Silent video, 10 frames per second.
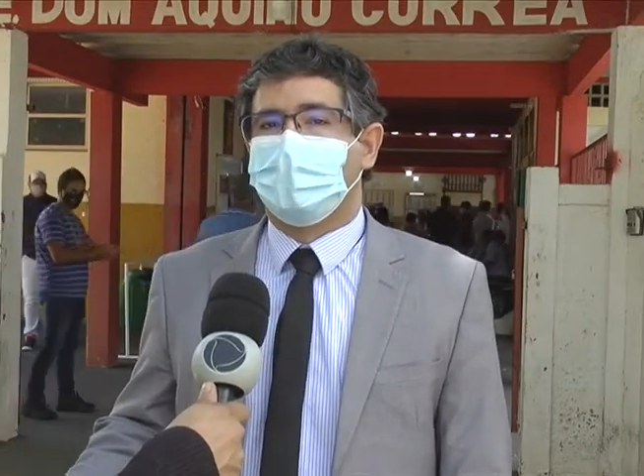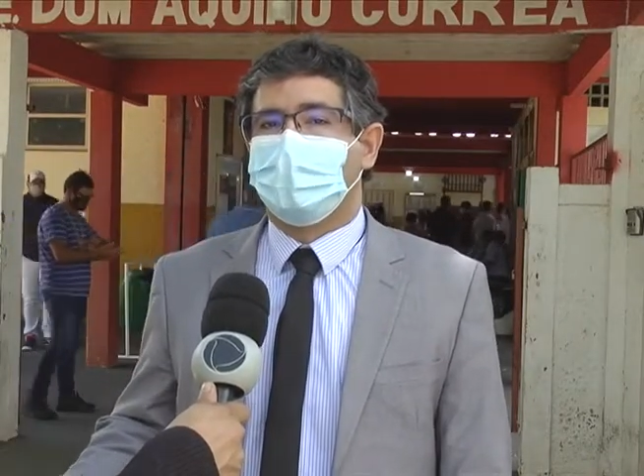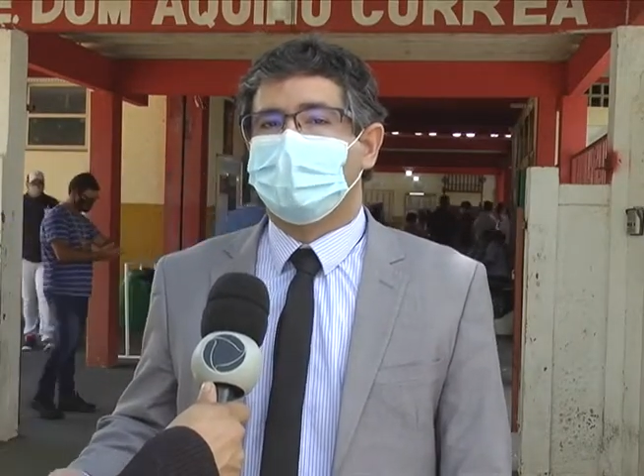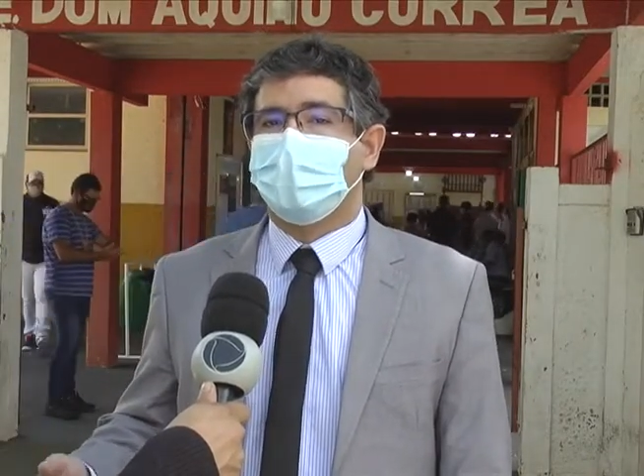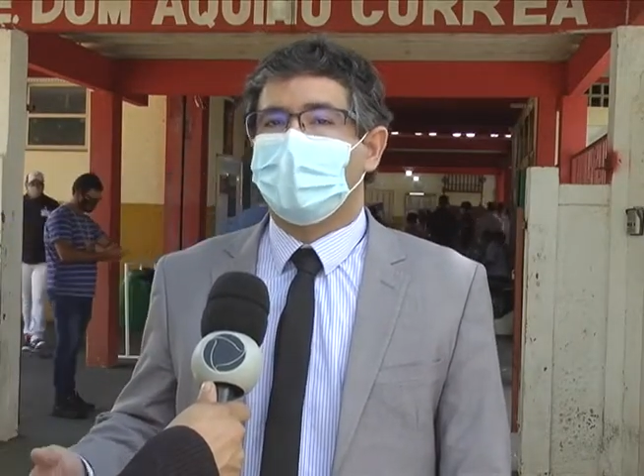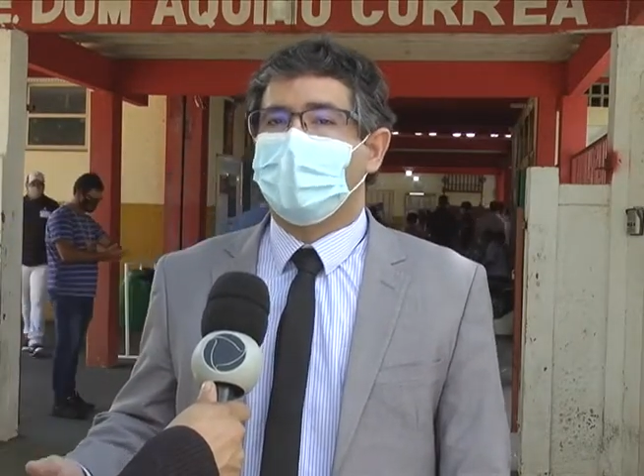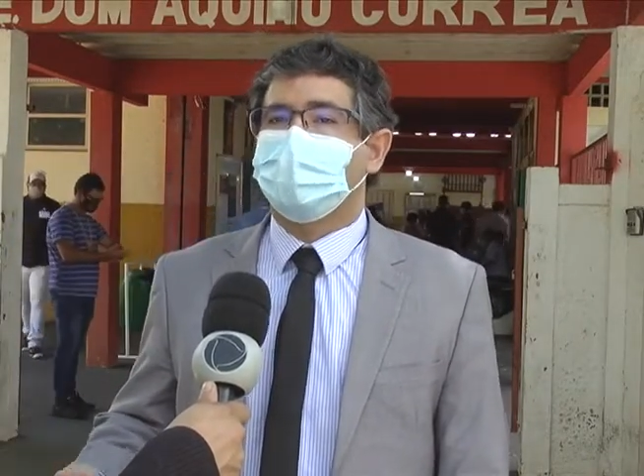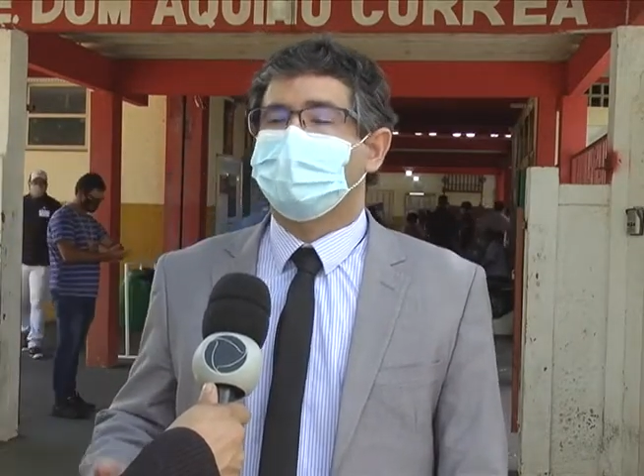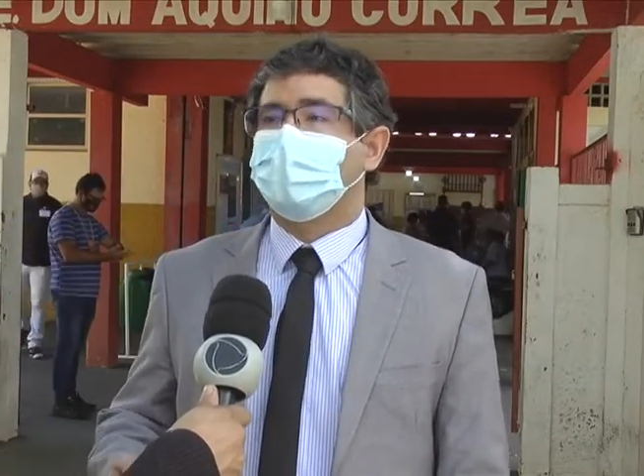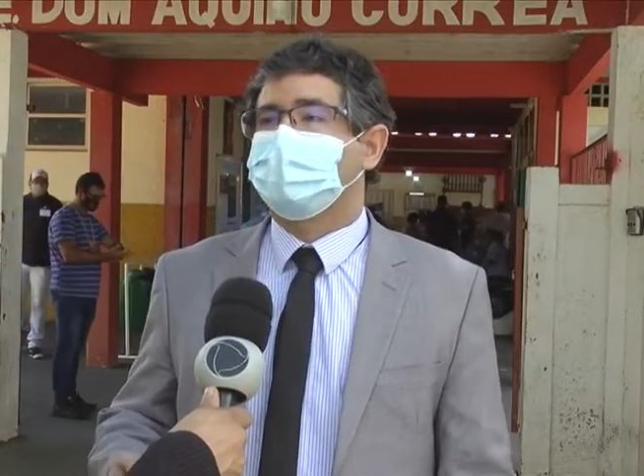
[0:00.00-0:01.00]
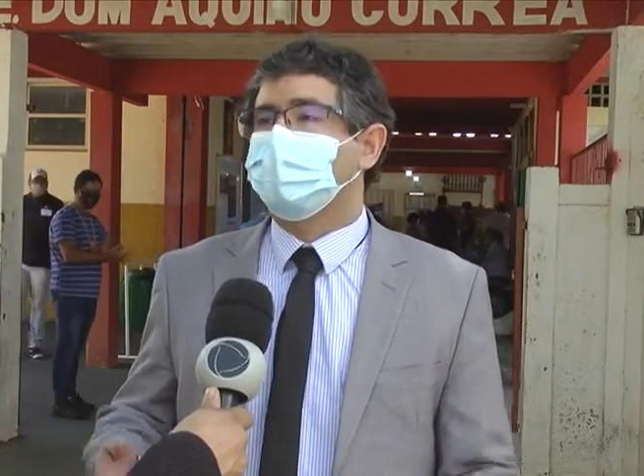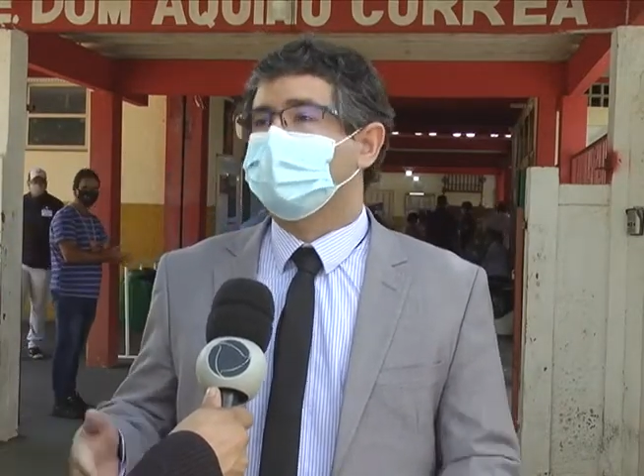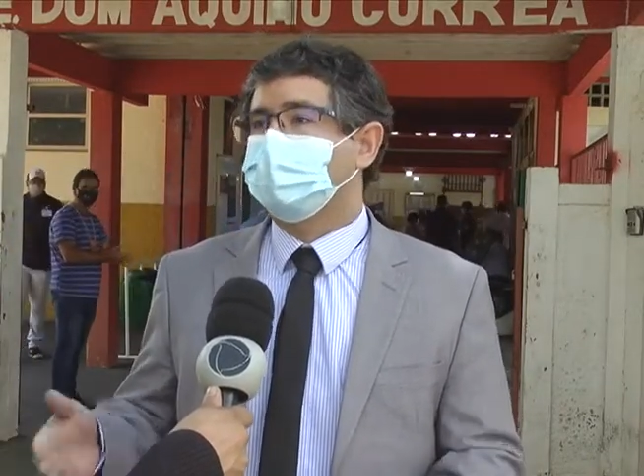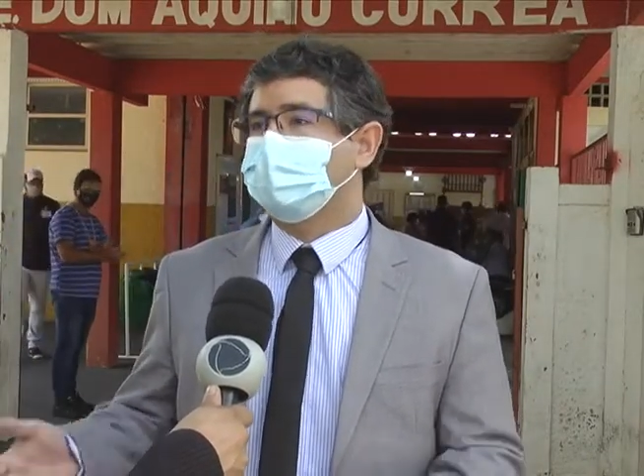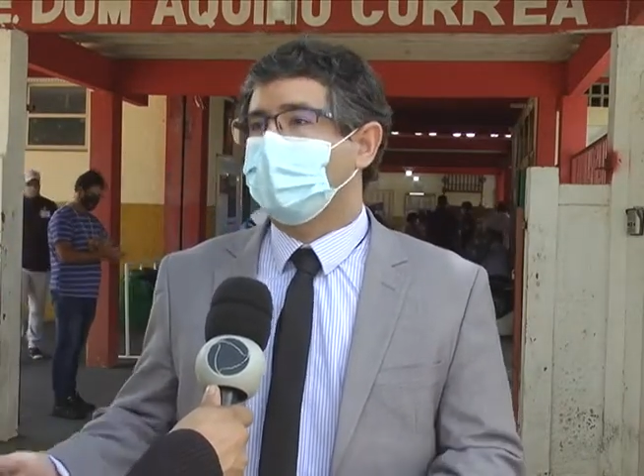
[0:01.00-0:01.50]
E também respeitar o
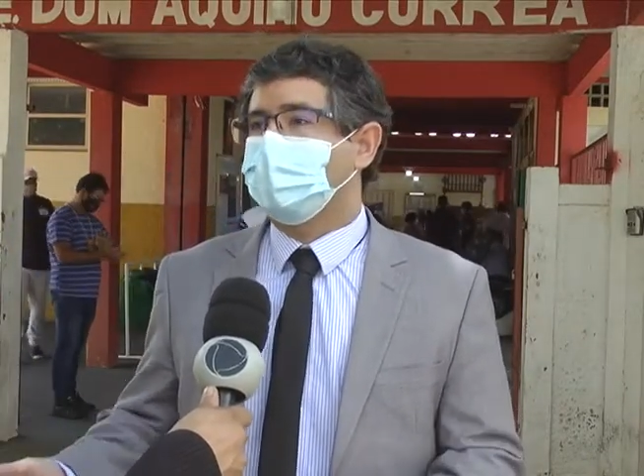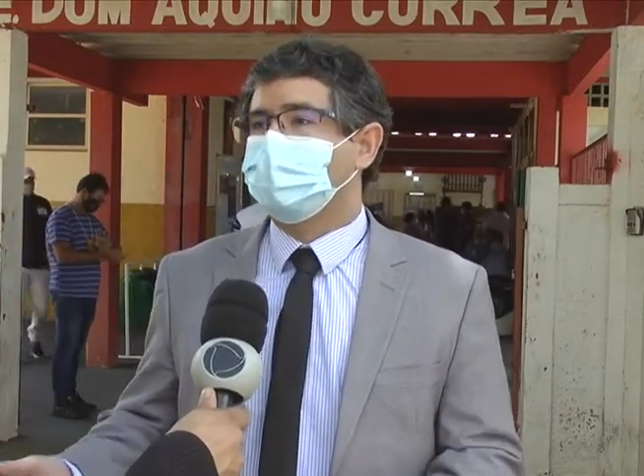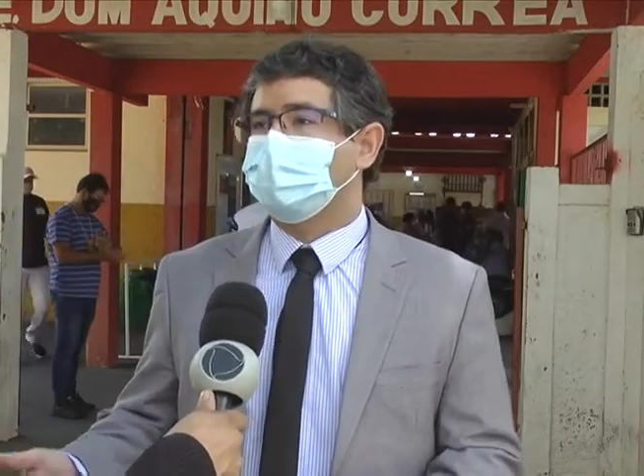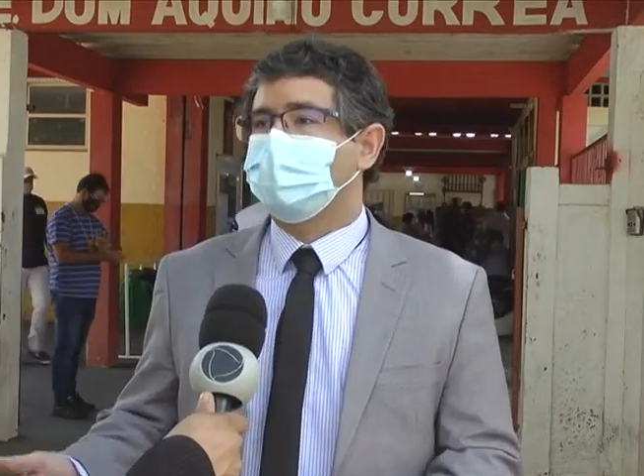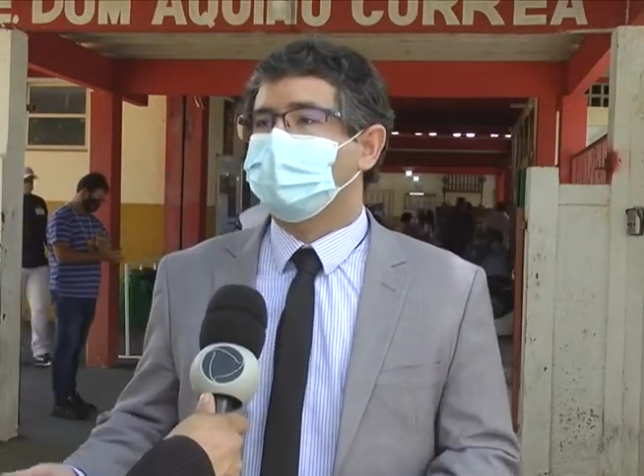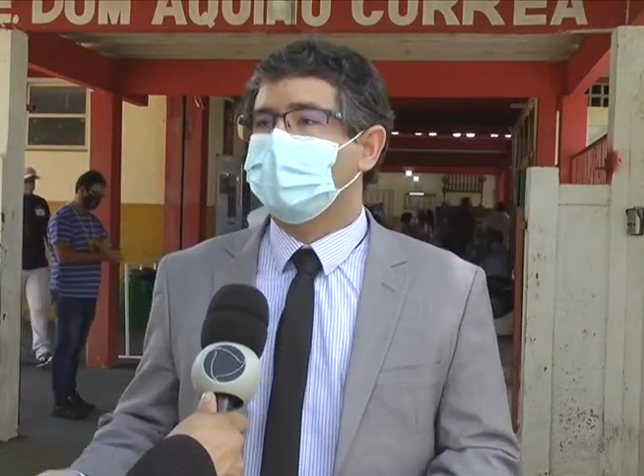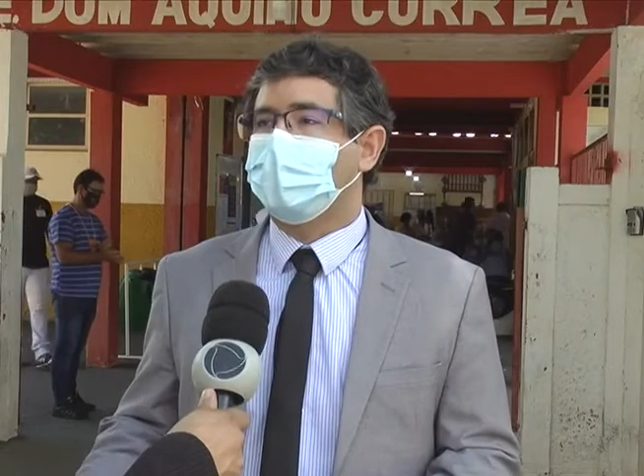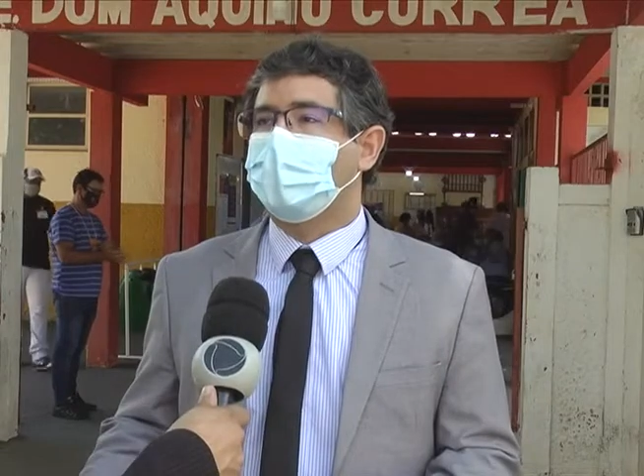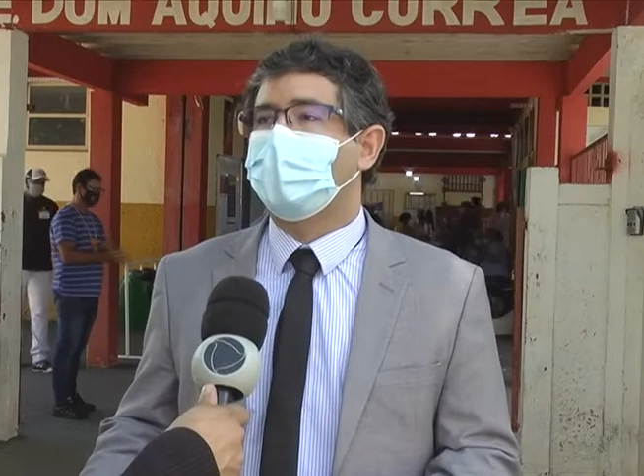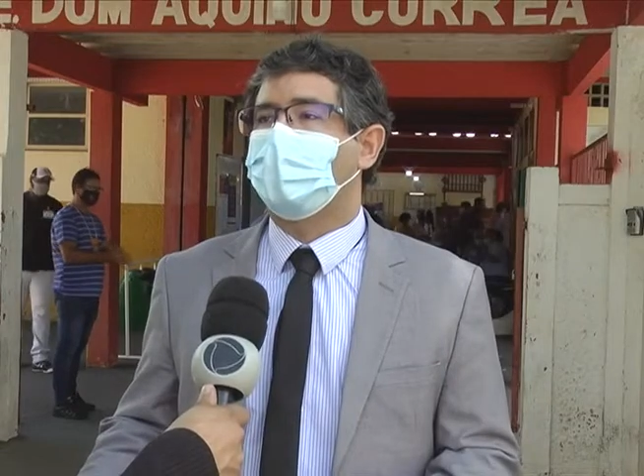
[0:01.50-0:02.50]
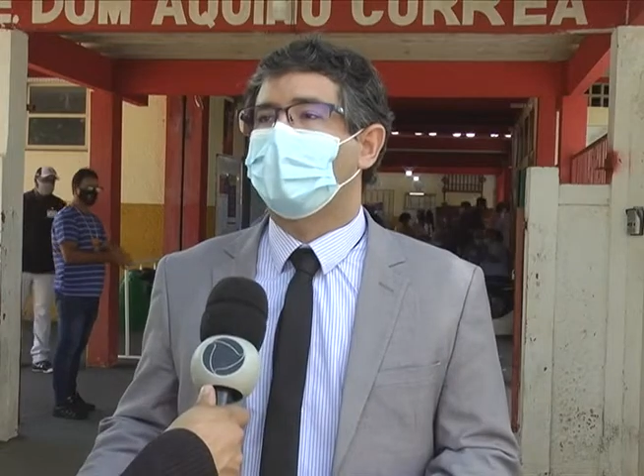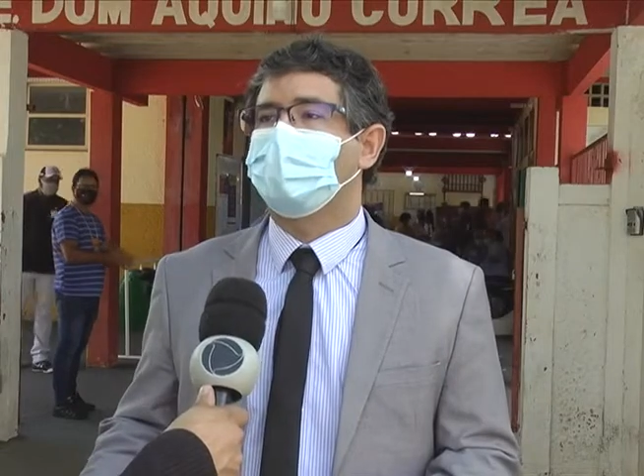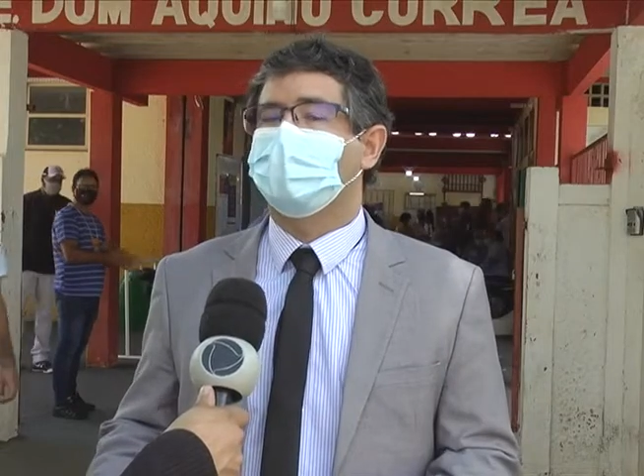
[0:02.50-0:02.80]
distanciamento social,